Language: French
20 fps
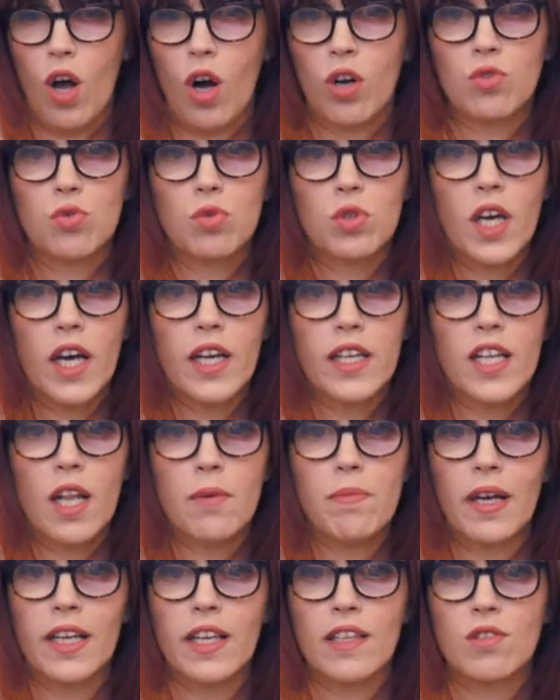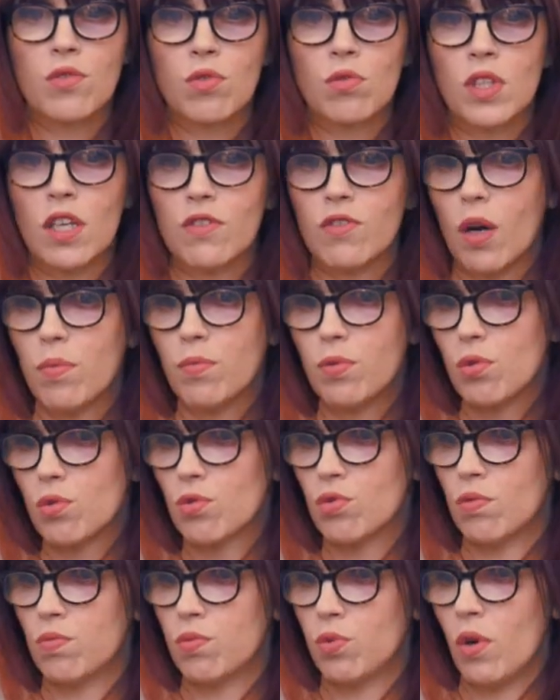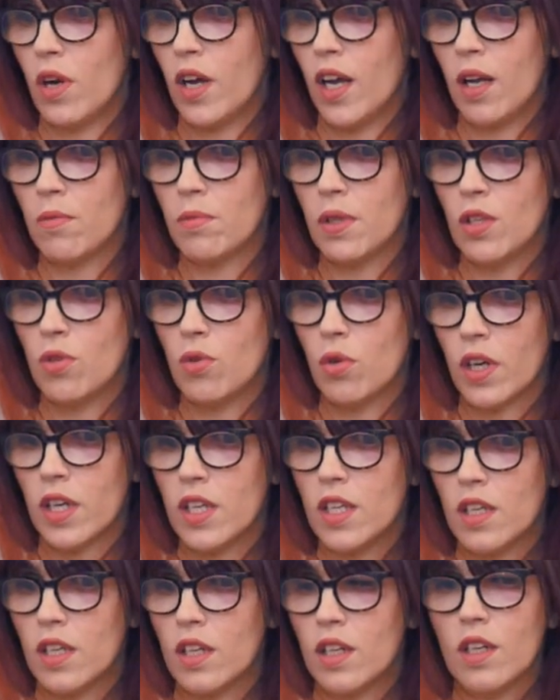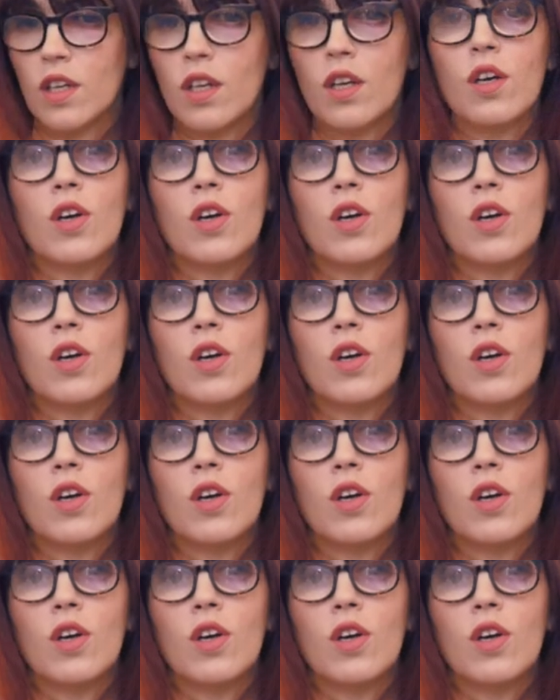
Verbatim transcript: En tout cas, il n'est pas question d'avoir plus de points à améliorer